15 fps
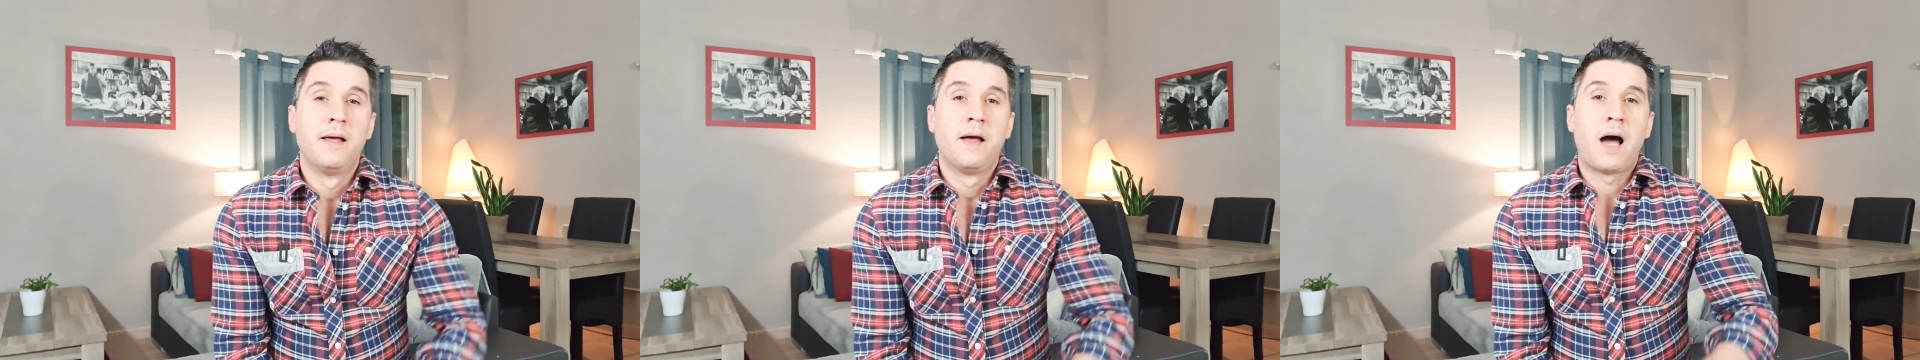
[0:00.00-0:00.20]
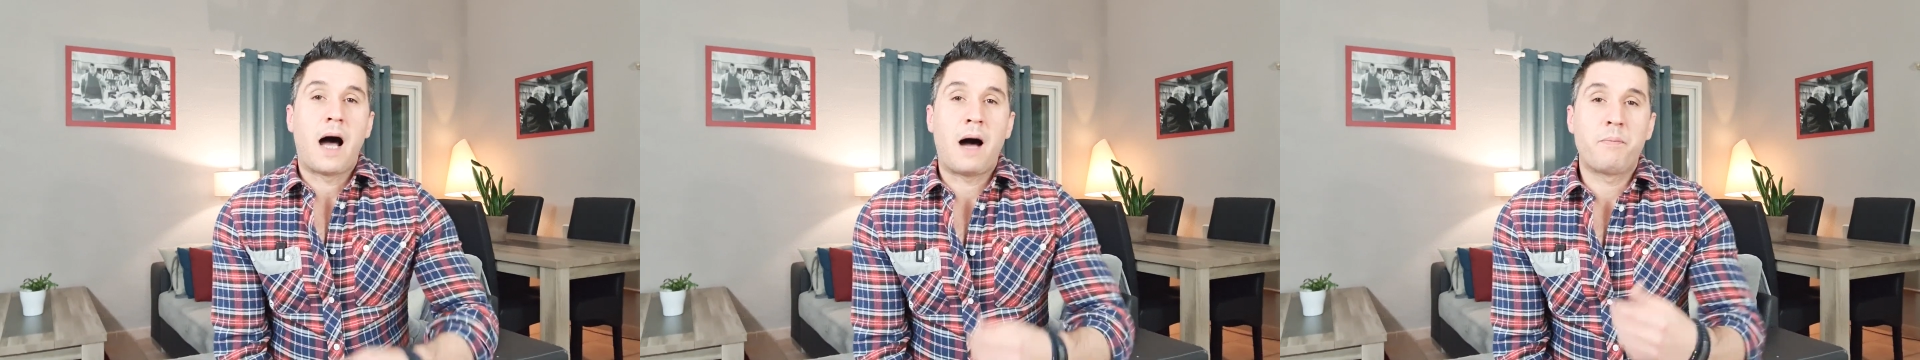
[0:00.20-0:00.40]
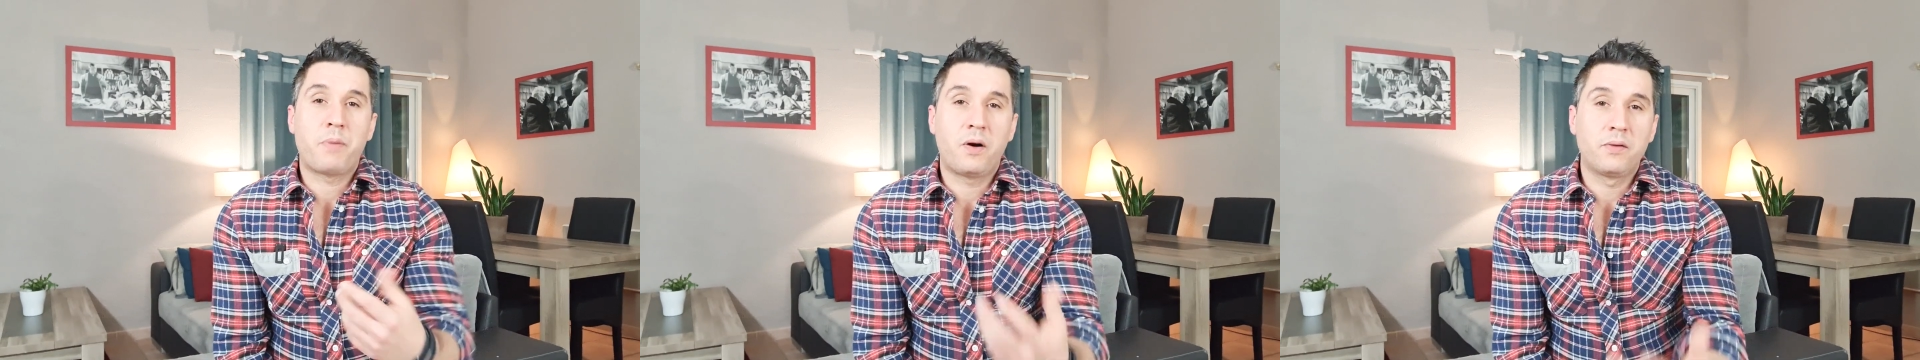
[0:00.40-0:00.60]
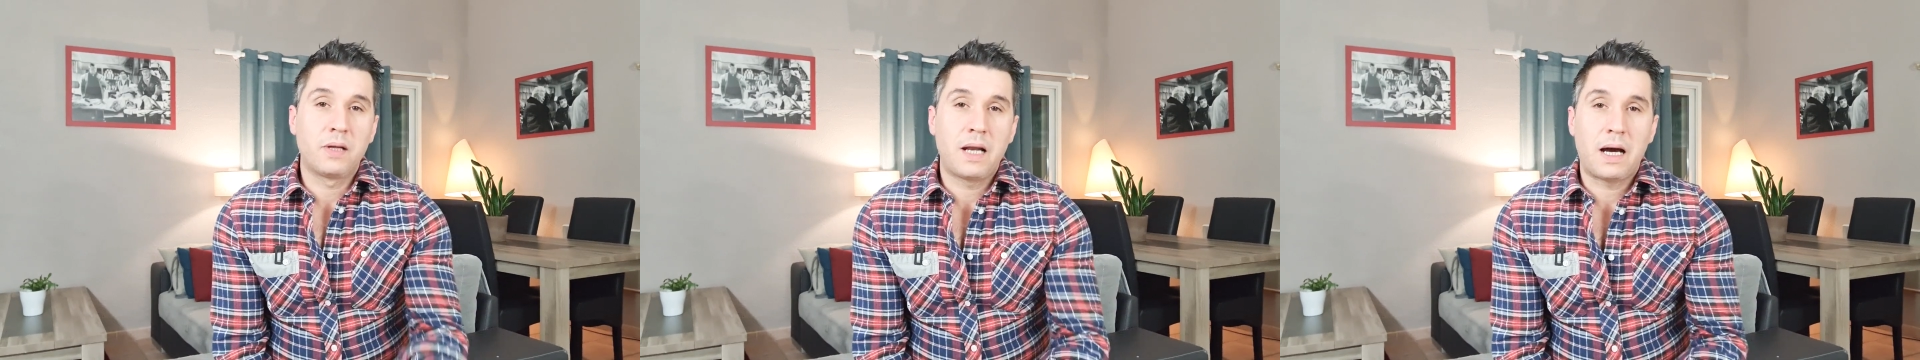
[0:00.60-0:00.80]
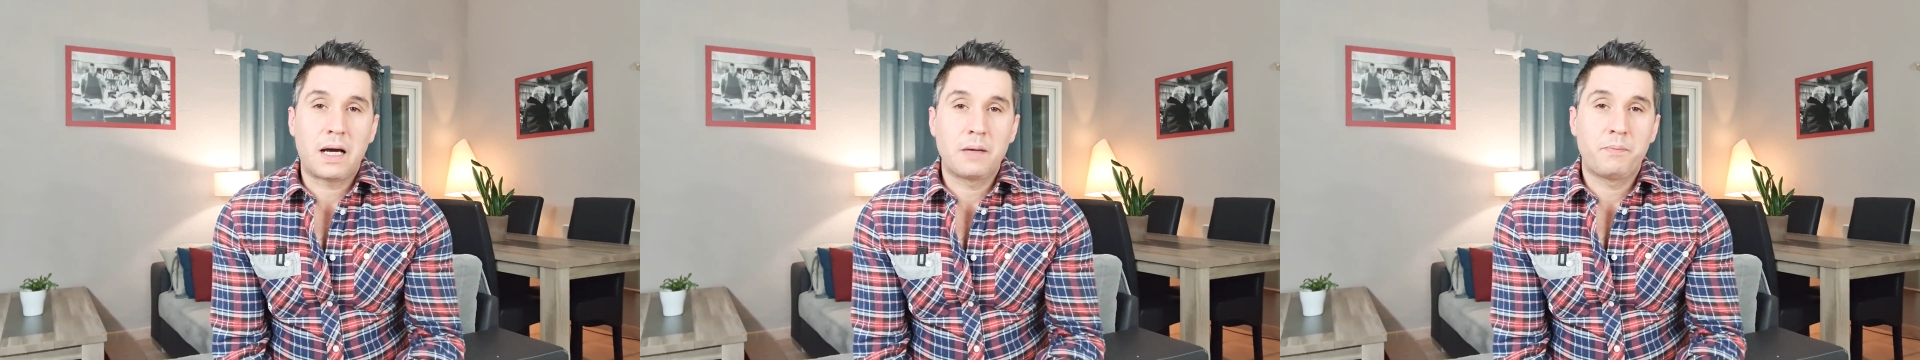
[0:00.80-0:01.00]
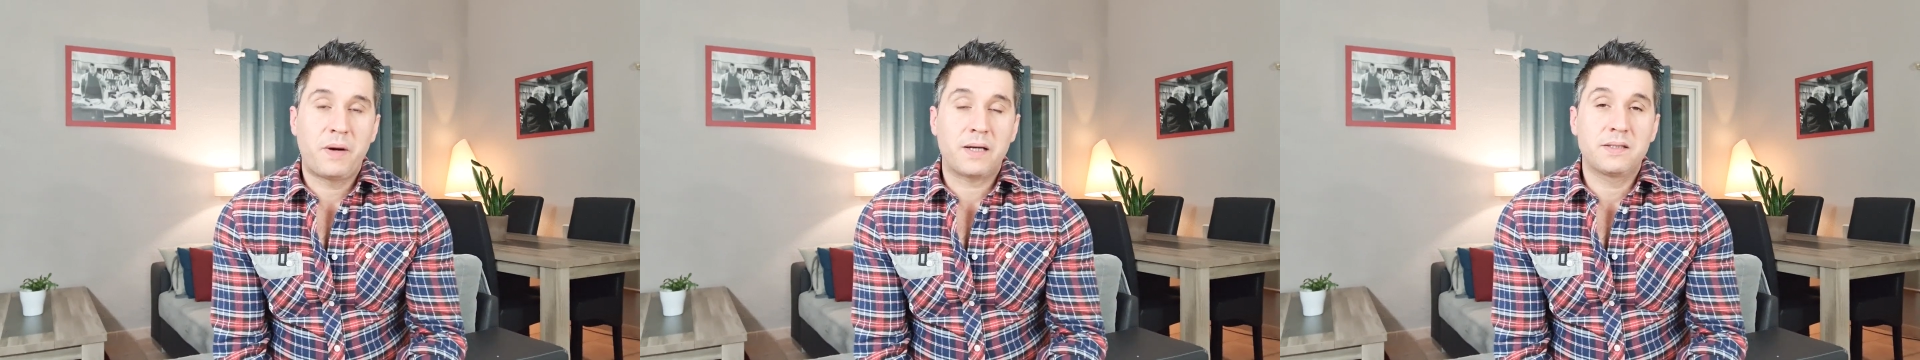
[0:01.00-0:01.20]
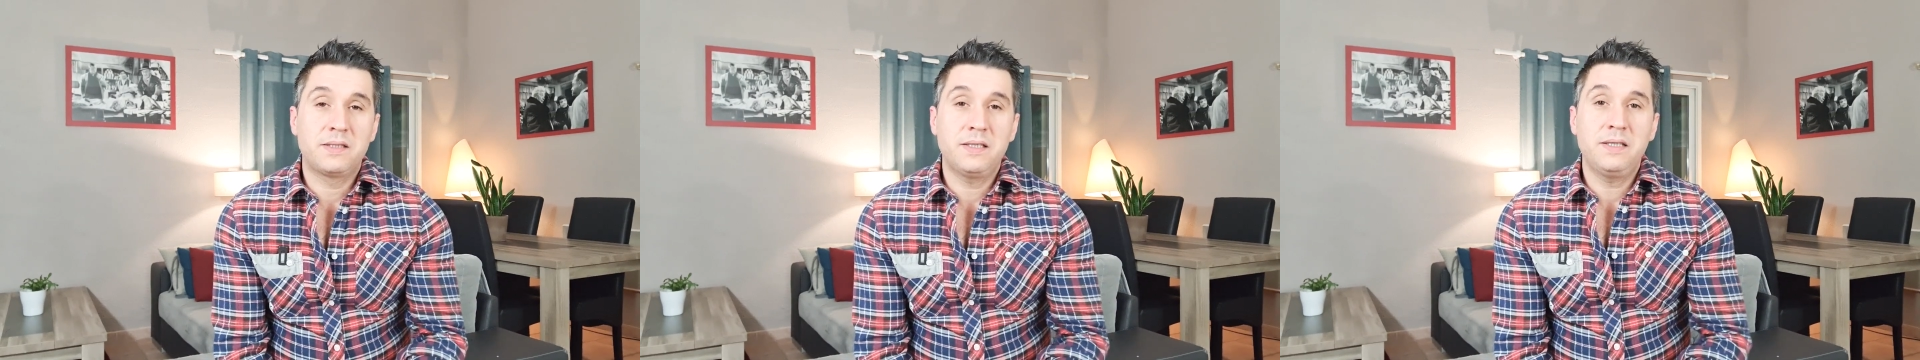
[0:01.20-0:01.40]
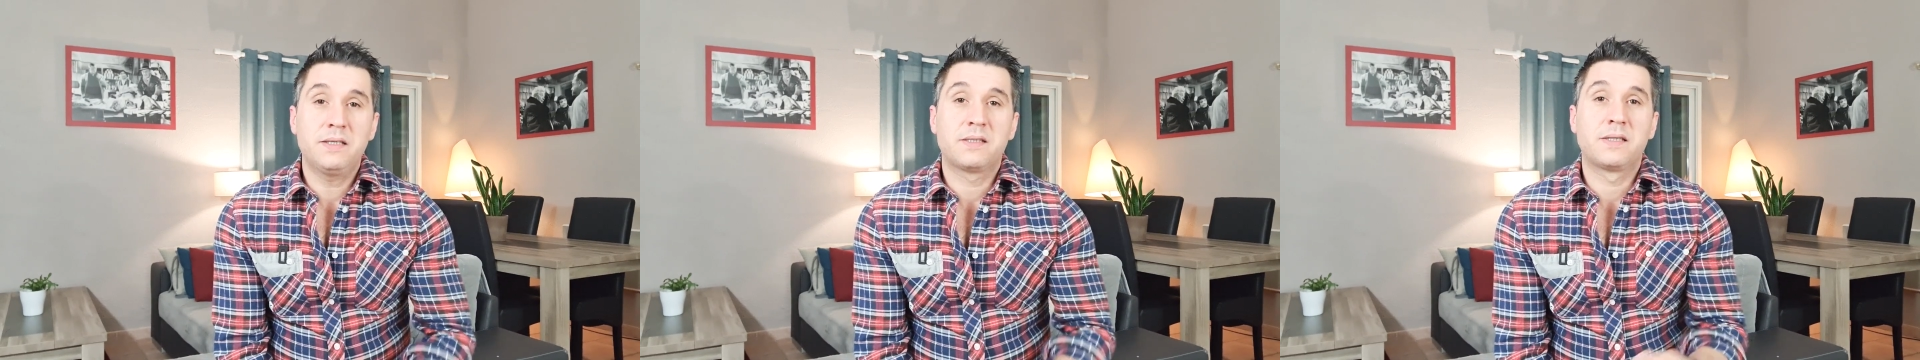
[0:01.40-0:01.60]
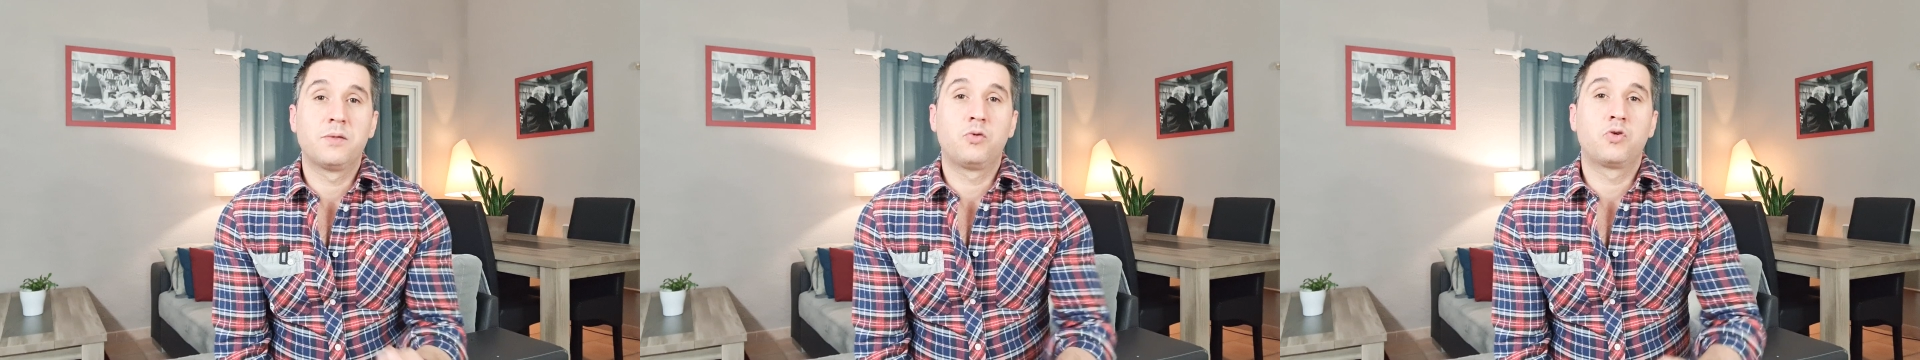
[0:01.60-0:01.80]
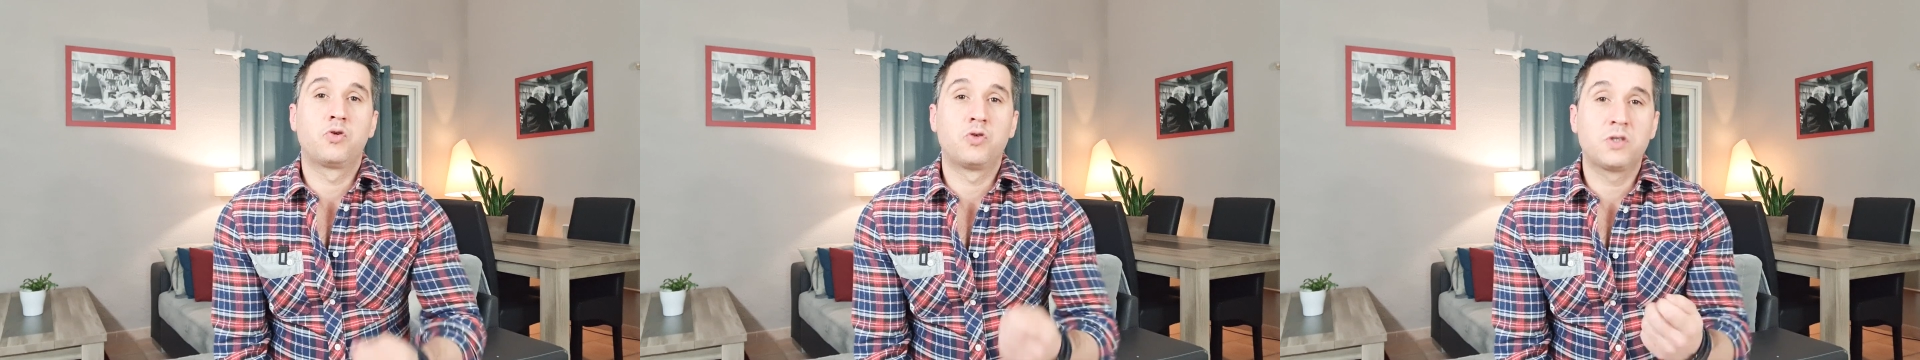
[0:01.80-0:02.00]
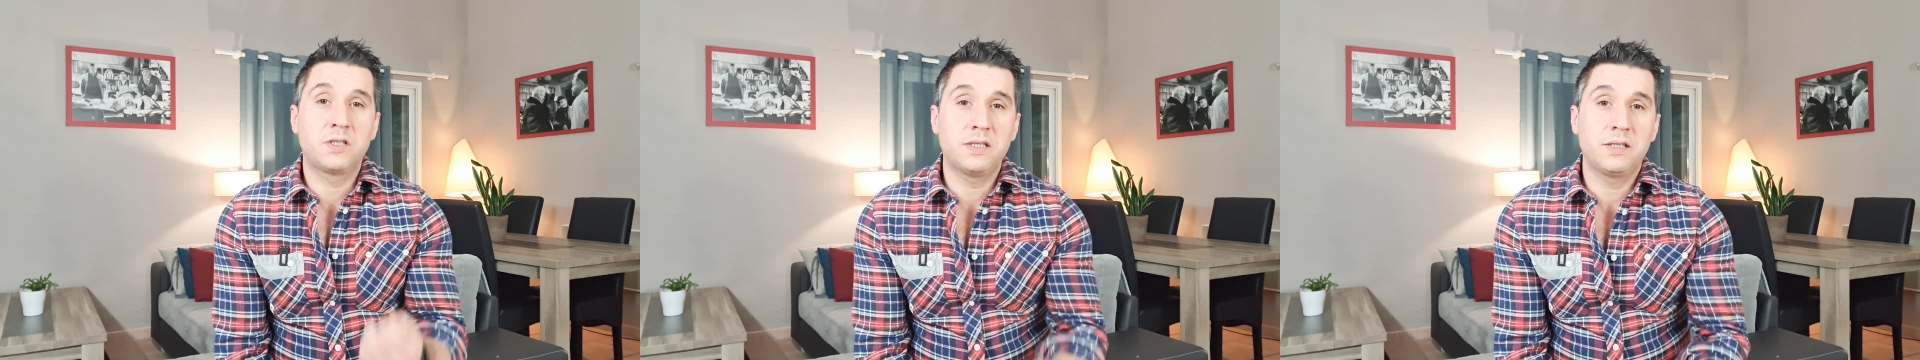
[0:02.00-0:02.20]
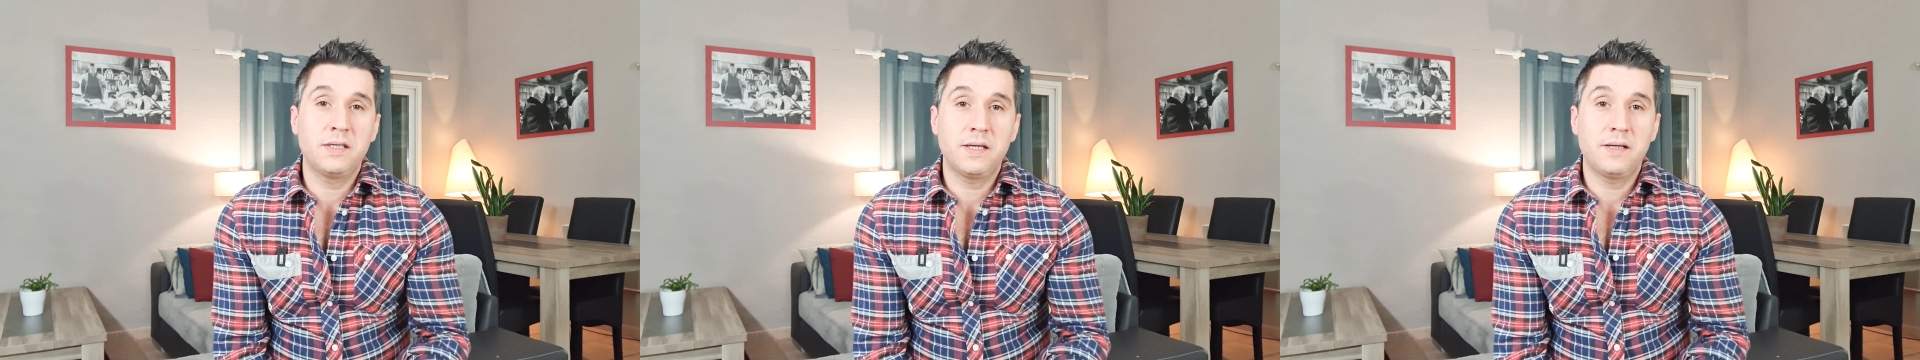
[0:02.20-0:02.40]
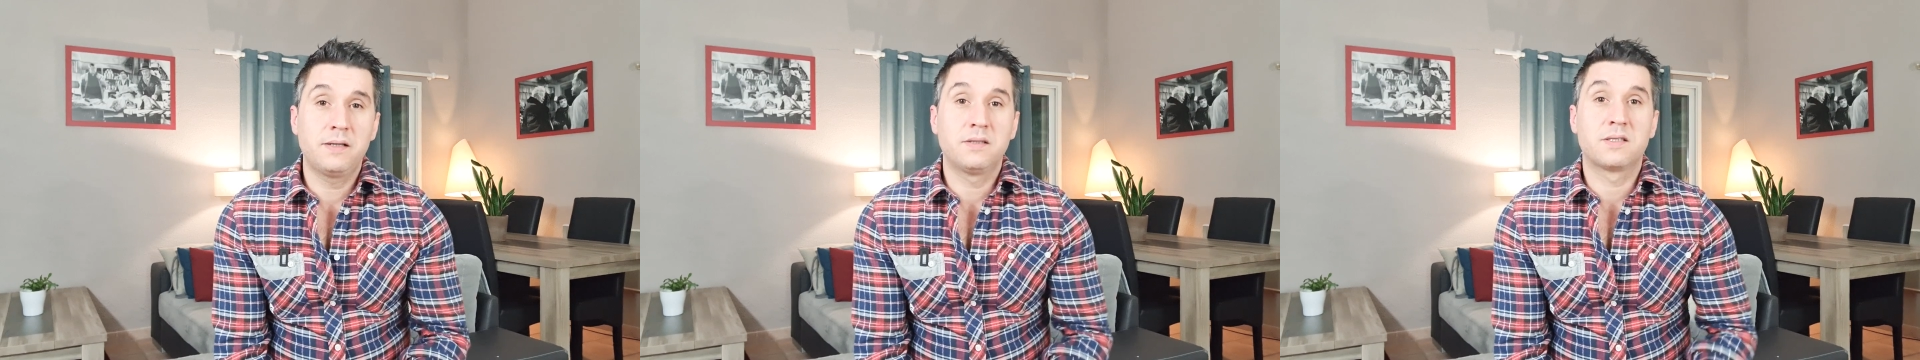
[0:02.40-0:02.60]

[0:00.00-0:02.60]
Apprendre la répartie, c'est au quotidien,